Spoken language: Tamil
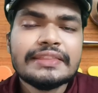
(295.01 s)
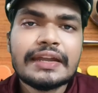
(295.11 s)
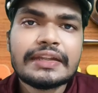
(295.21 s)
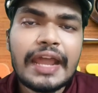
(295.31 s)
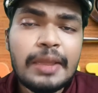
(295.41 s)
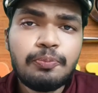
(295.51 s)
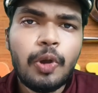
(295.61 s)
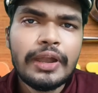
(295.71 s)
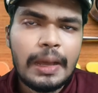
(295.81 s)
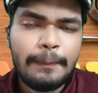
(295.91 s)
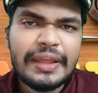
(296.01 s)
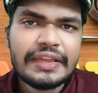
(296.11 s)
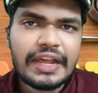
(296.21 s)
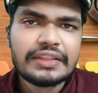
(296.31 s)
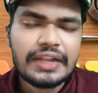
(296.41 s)
இந்த டைப் ஒன்
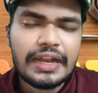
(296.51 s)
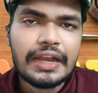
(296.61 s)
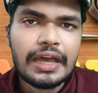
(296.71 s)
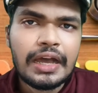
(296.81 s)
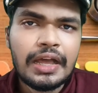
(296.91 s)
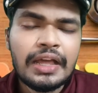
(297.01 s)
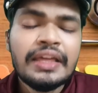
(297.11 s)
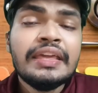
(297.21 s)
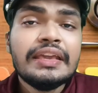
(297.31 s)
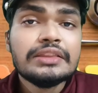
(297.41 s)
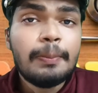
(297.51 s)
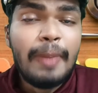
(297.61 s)
அப்படிங்கிறது என்னன்னா இந்த